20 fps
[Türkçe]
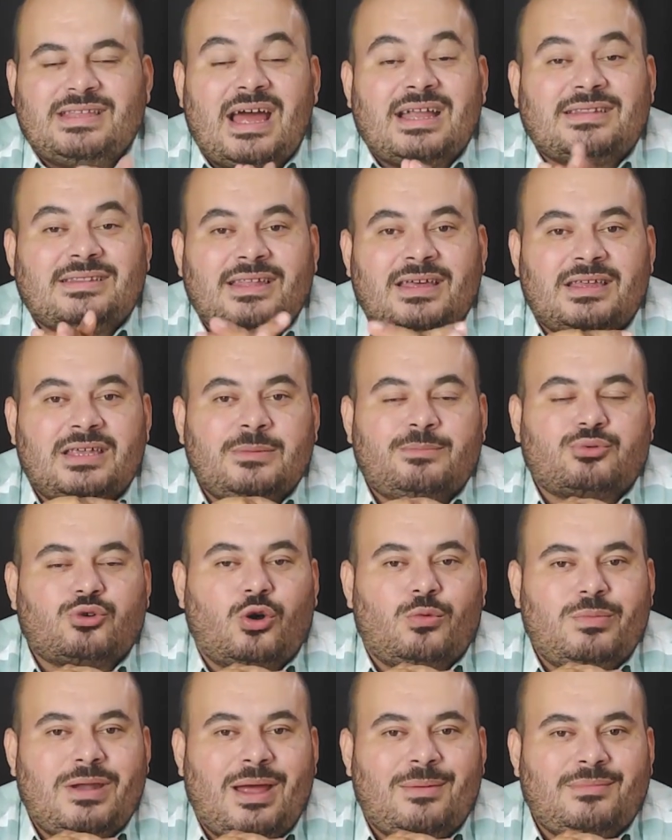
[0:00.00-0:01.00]
dertleri,
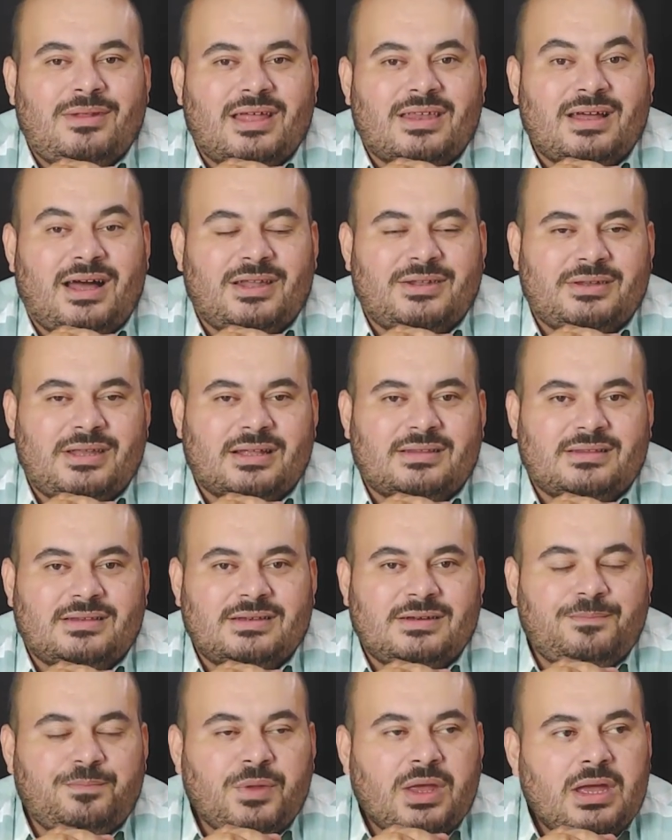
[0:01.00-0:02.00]
problemleri
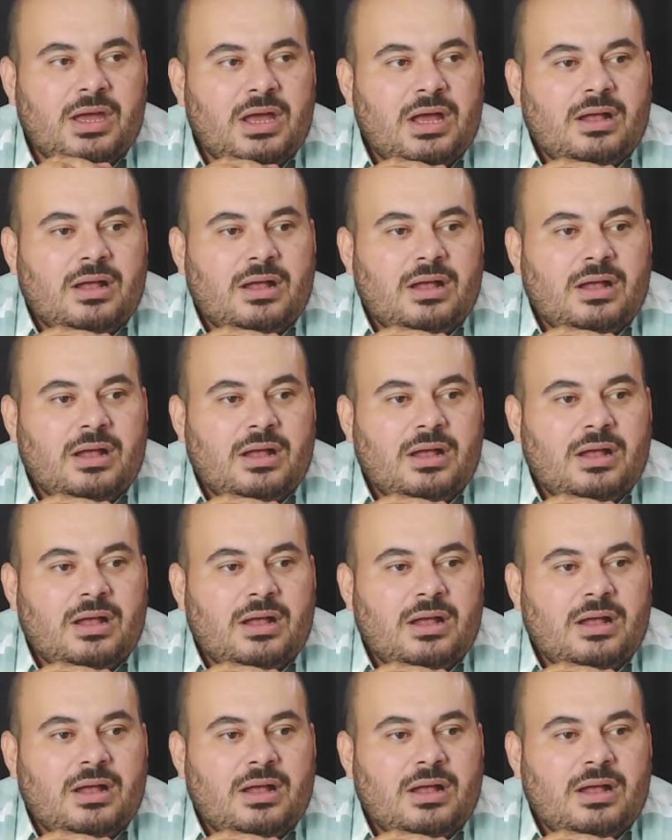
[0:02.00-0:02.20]
anlattı.